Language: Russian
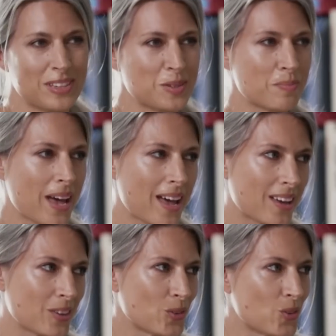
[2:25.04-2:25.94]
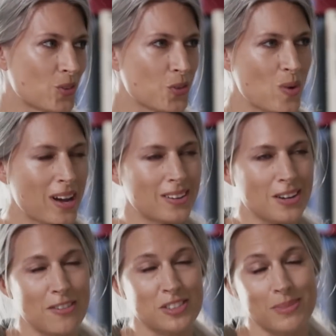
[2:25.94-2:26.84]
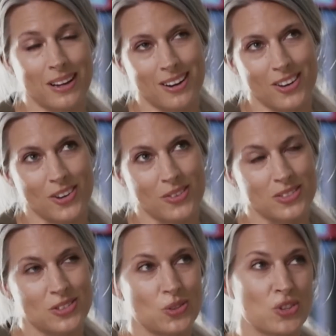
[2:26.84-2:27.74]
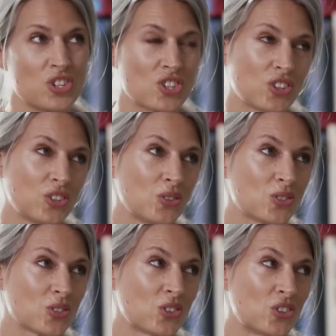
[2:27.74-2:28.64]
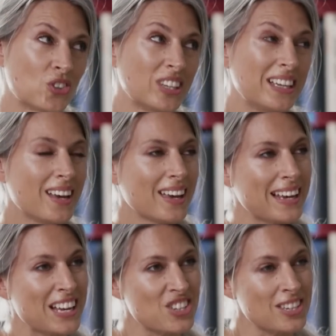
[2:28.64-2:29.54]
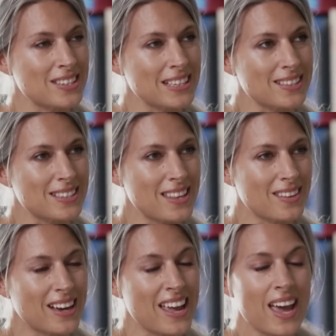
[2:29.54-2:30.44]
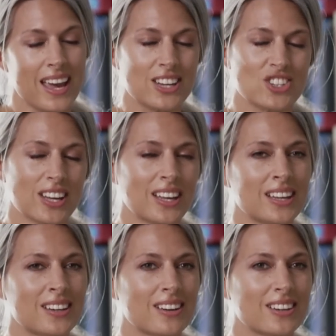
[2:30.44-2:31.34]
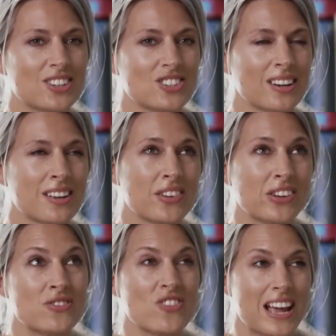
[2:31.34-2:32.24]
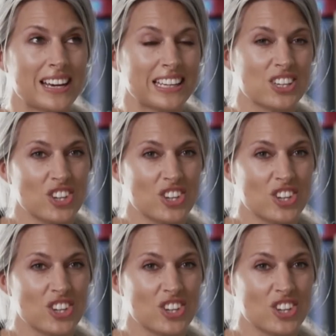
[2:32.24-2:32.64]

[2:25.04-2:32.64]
с вещами, включая сумочки, одежду, обувь и... Поэтому я стараюсь как можно реже сдавать вещи в багаж.